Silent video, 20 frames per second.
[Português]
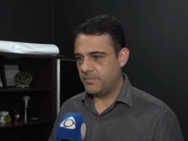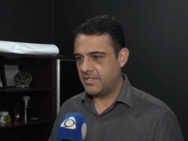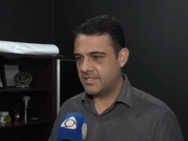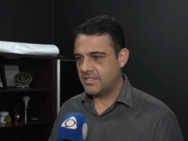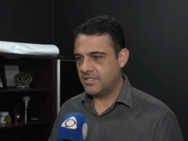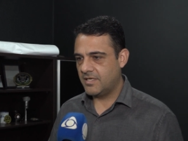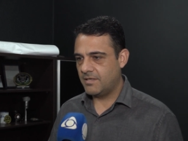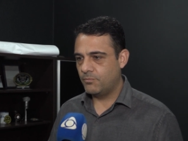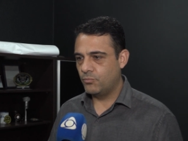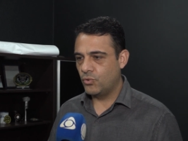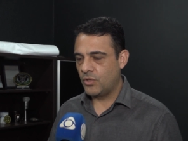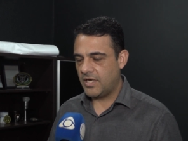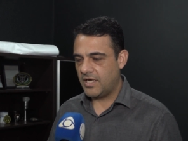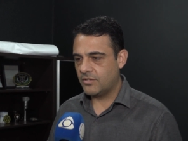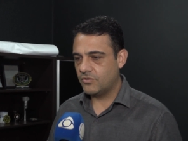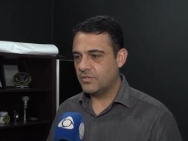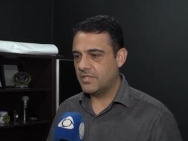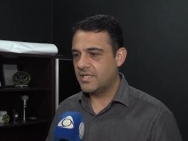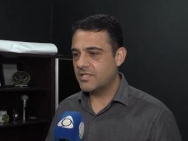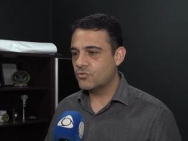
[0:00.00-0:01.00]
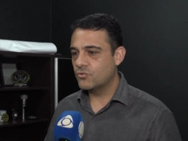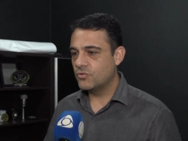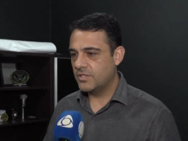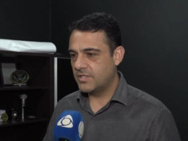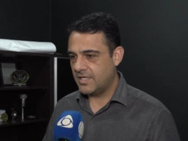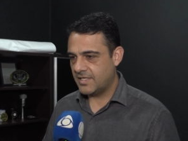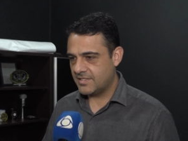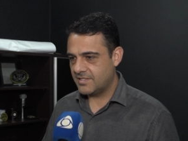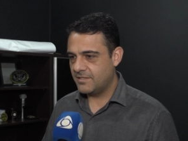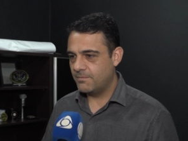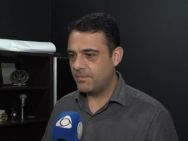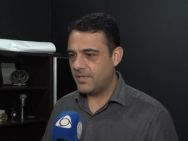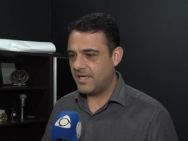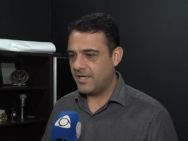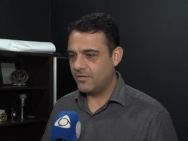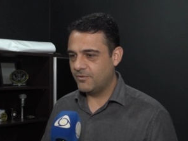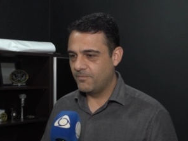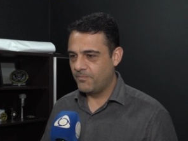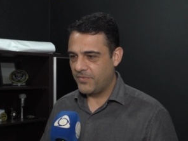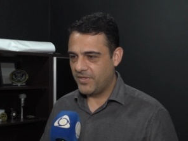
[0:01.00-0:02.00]
ser apurado nas unidades de
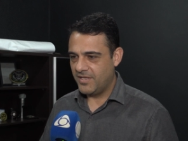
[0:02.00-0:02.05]
bairro,